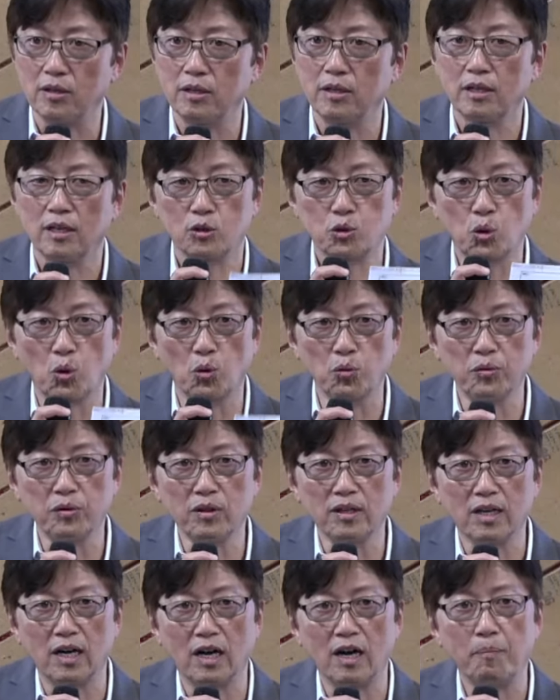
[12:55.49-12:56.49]

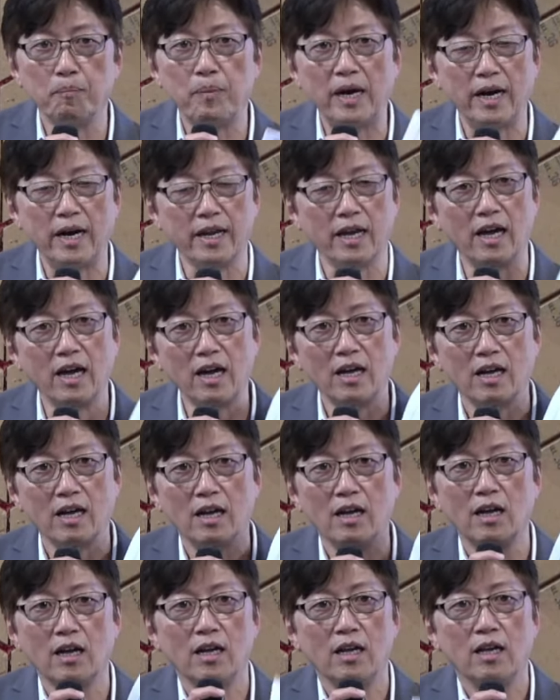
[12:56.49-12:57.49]
손과 팔의
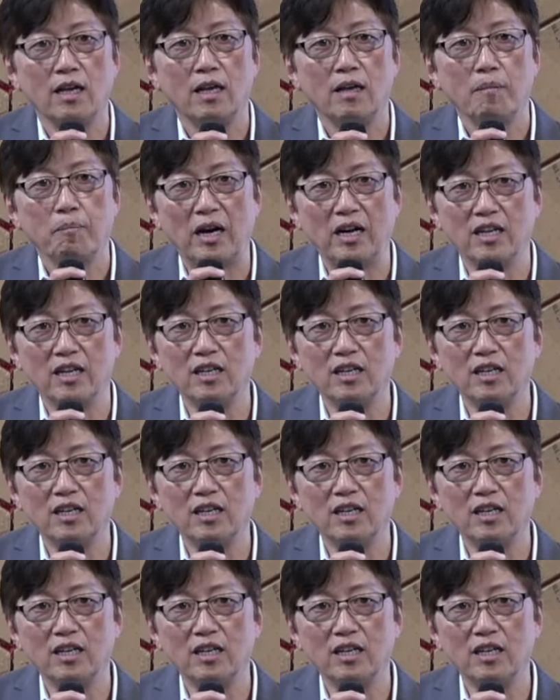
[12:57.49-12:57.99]
팔이